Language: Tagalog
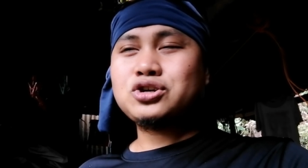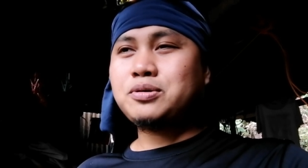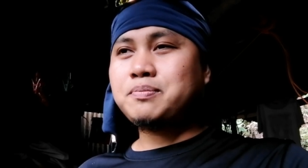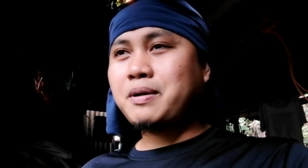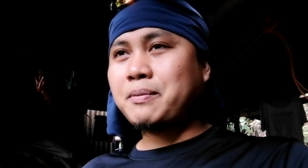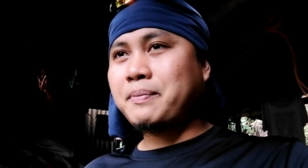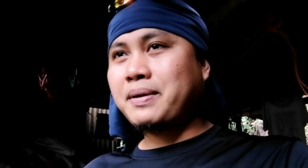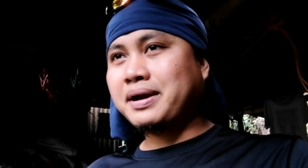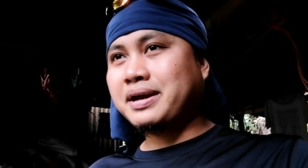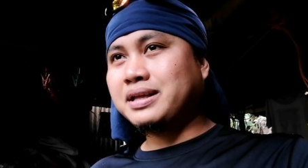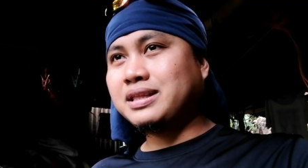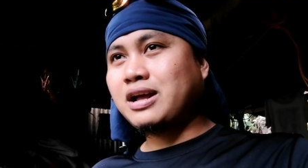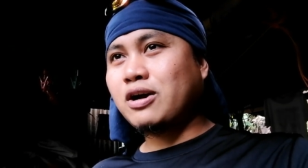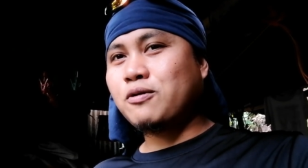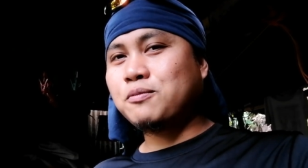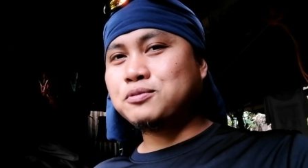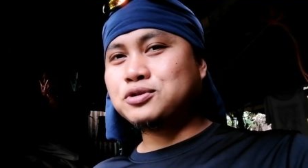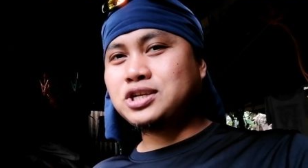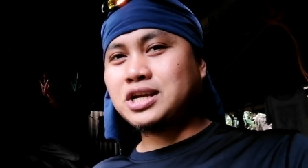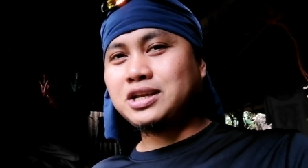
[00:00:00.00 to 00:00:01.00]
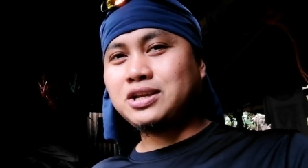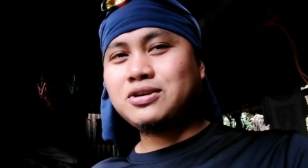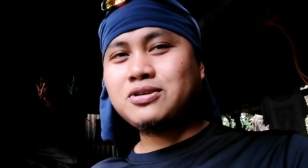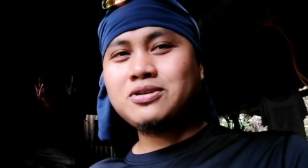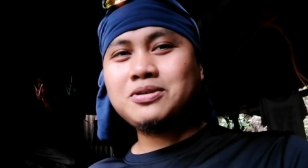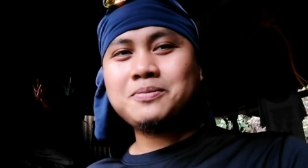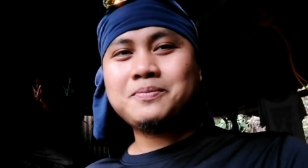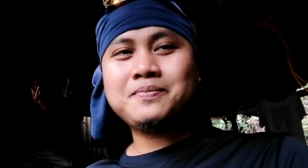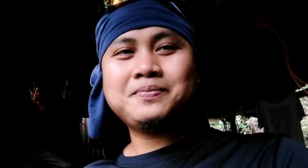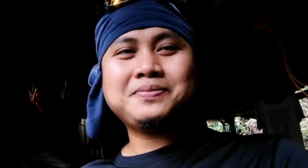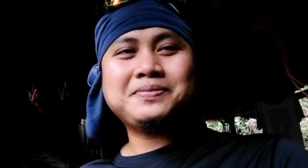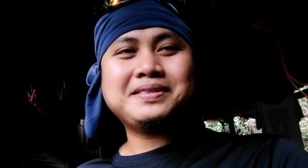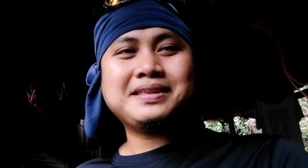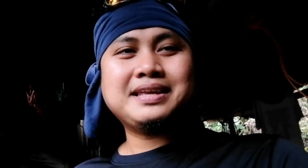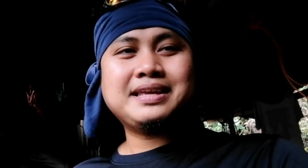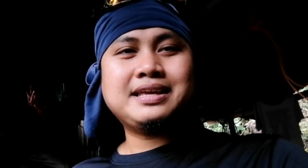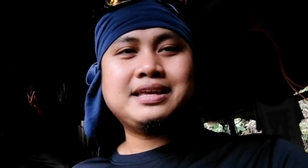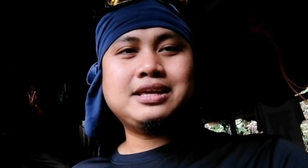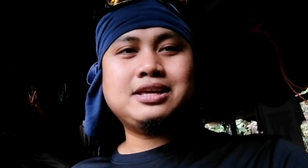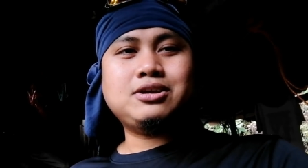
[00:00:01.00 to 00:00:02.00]
So, ipapakita ko sa inyo
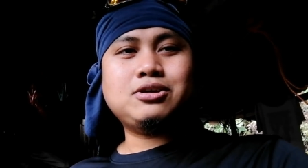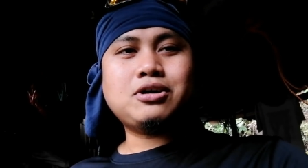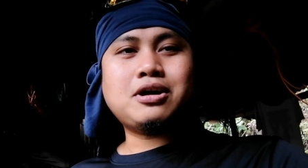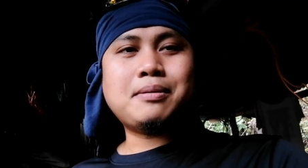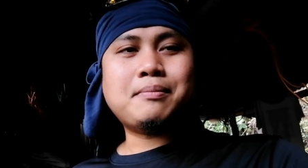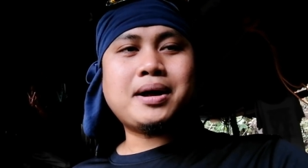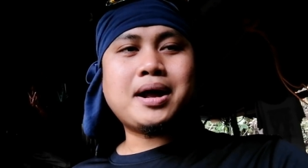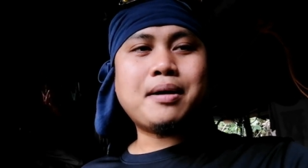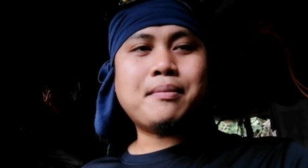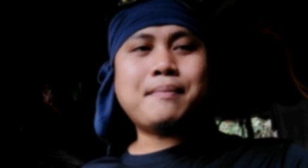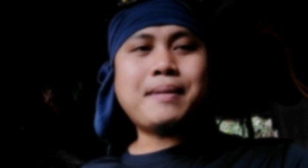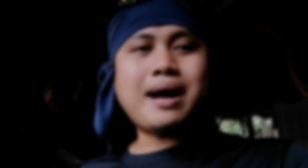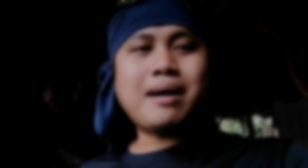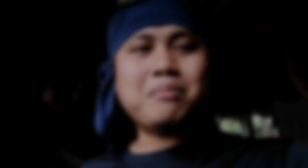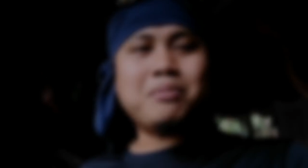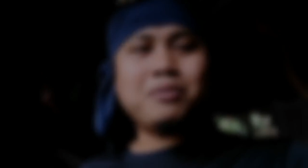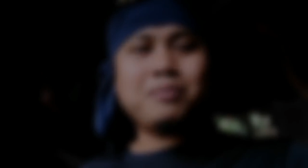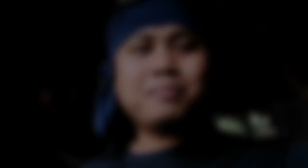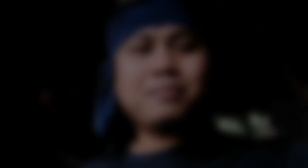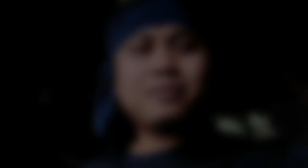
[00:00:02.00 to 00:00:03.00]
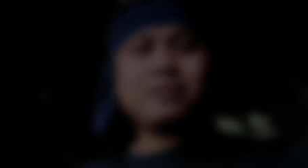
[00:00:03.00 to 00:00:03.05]
yung mga baboy